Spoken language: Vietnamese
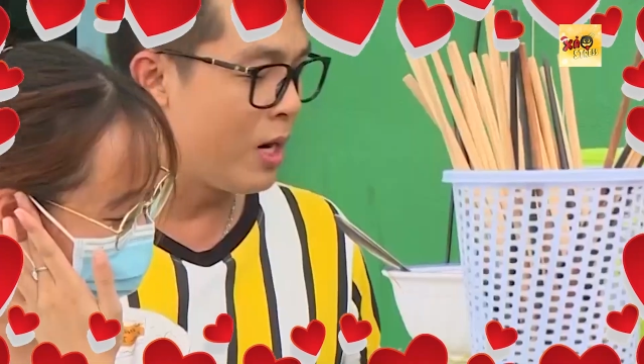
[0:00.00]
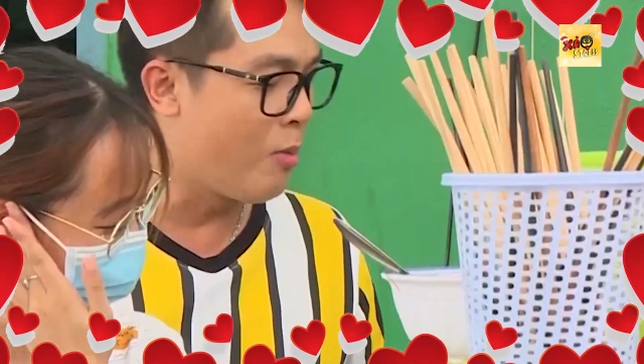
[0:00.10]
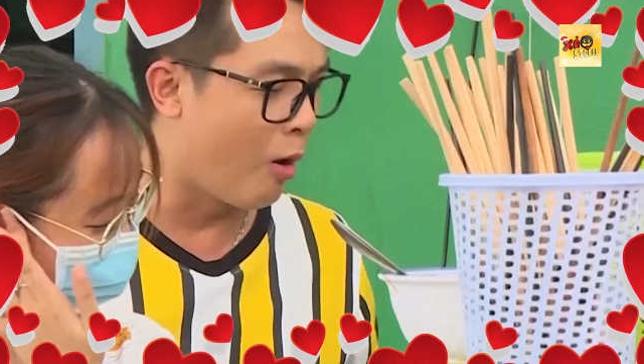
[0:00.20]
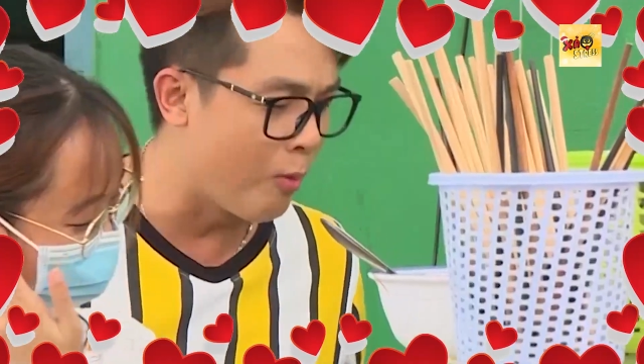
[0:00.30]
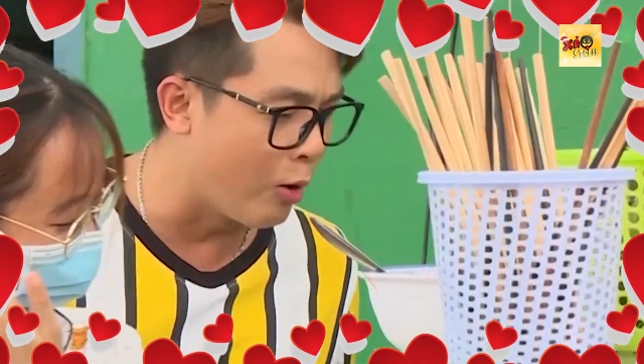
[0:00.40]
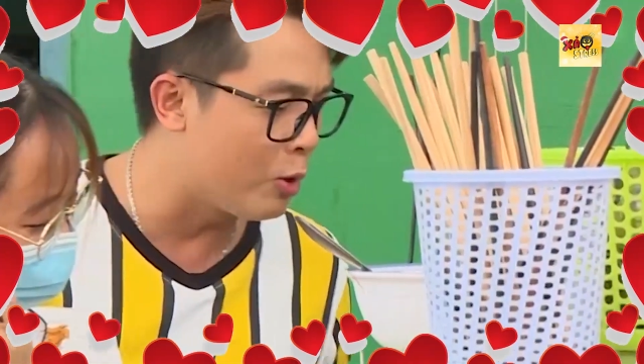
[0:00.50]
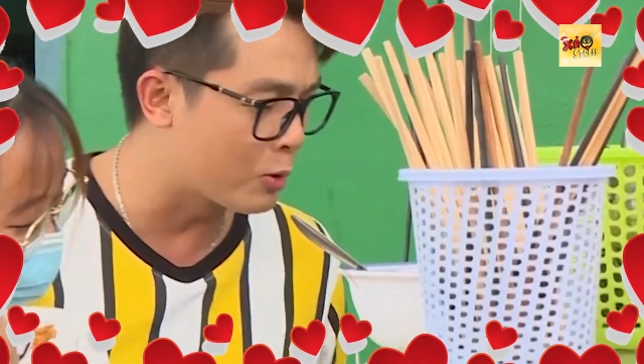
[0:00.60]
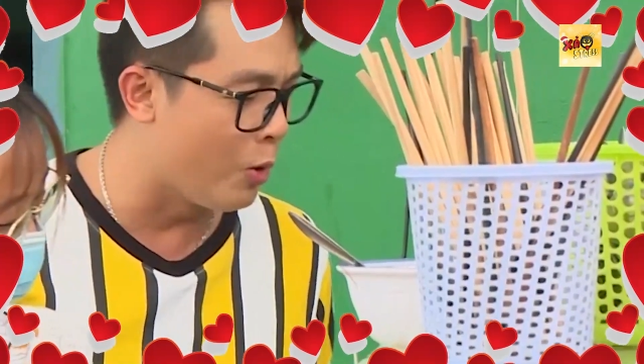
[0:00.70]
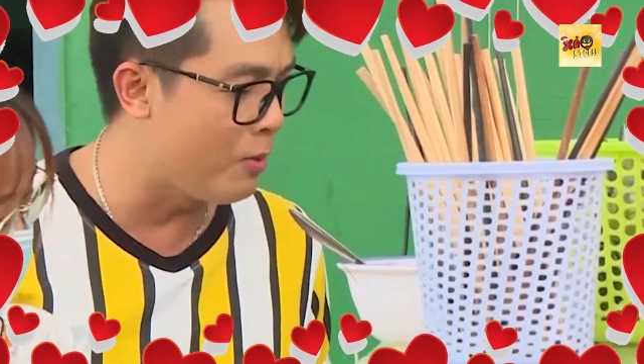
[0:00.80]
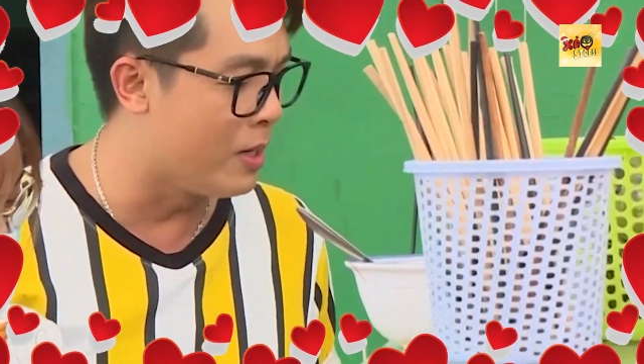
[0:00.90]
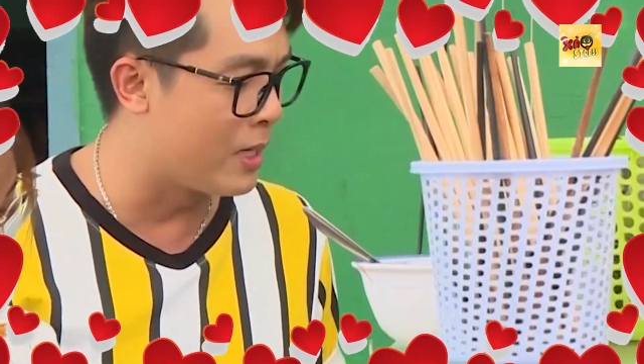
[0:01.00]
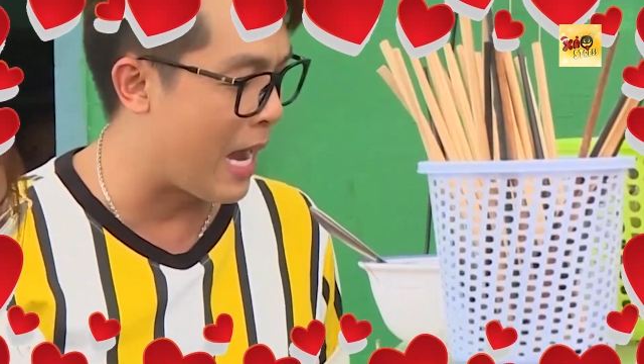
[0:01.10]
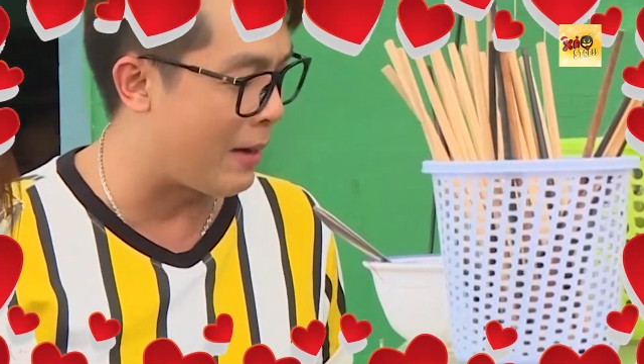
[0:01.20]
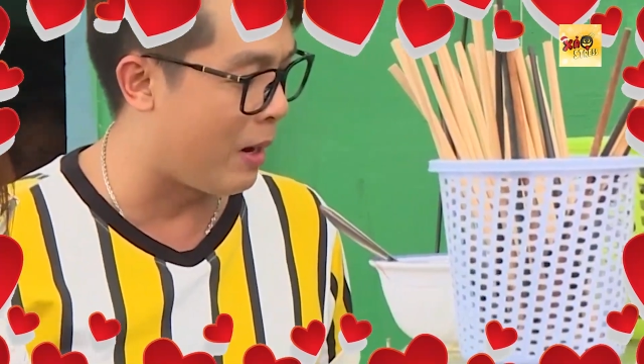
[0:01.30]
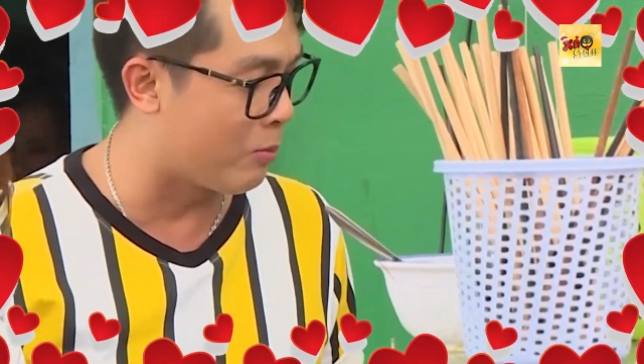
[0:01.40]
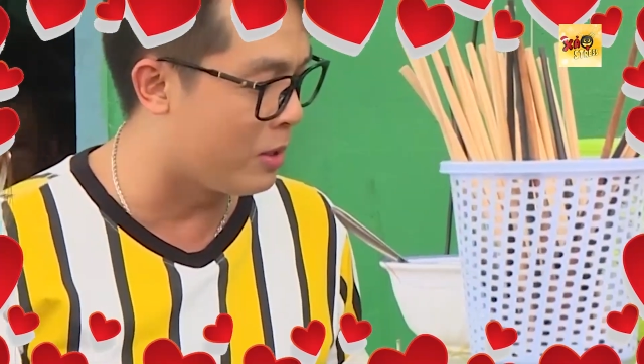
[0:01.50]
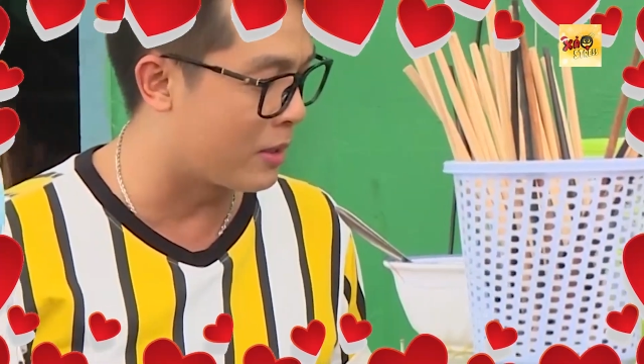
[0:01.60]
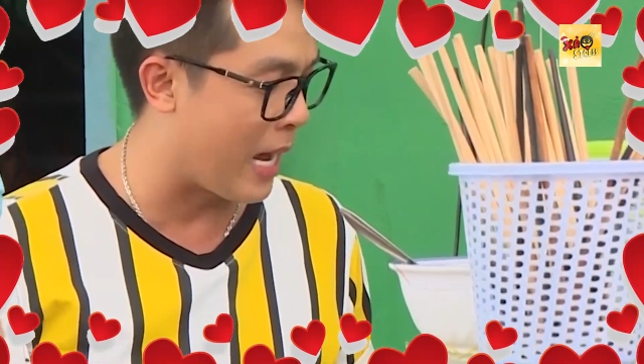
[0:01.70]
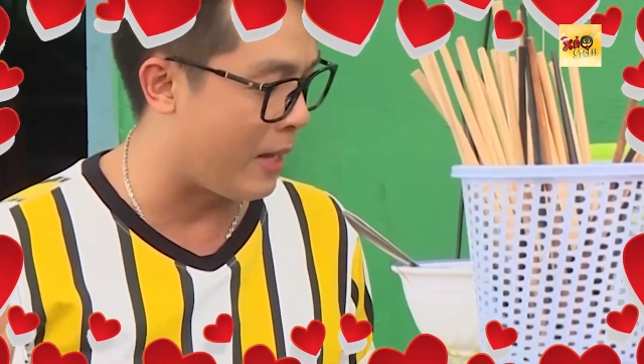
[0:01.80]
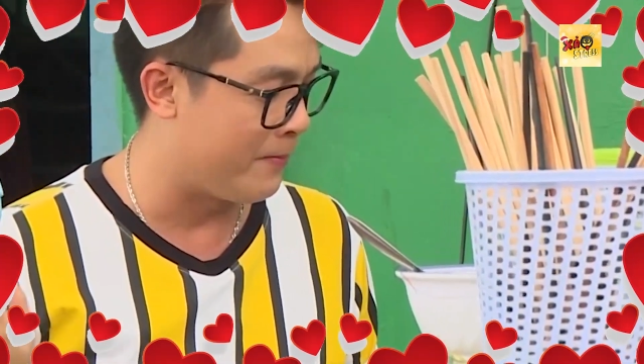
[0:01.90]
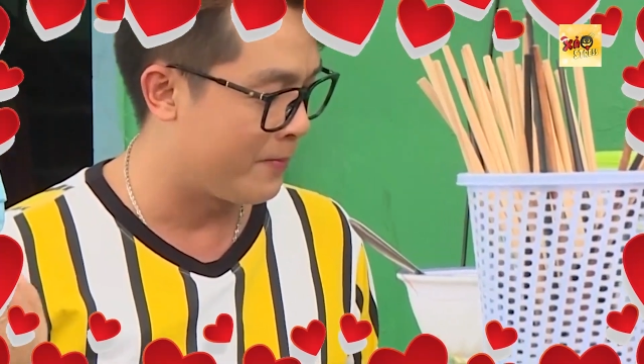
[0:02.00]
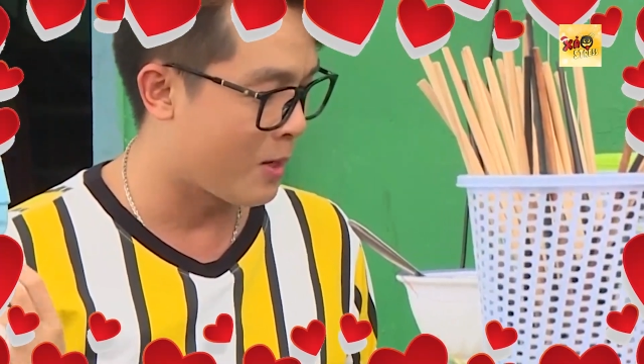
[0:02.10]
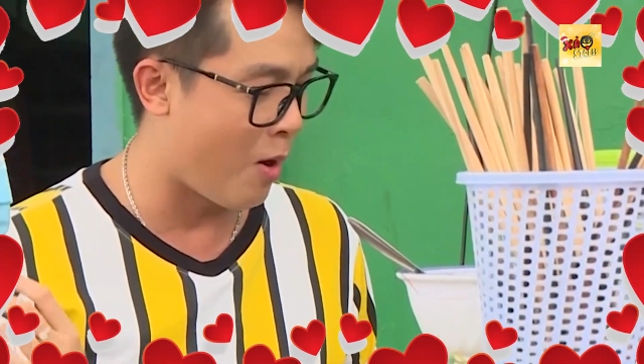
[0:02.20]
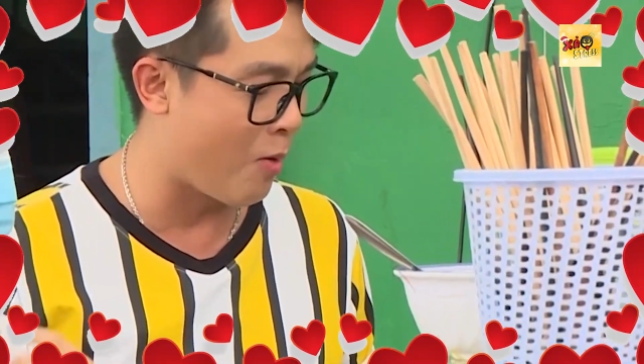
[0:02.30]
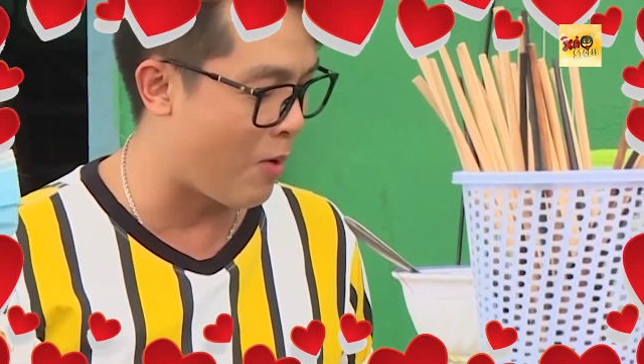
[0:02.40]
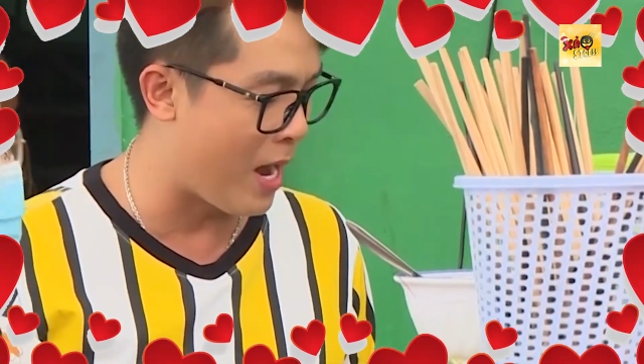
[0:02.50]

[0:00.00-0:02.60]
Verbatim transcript: Định bộ bộ vô túi mười ngàn mà không được nè. Khó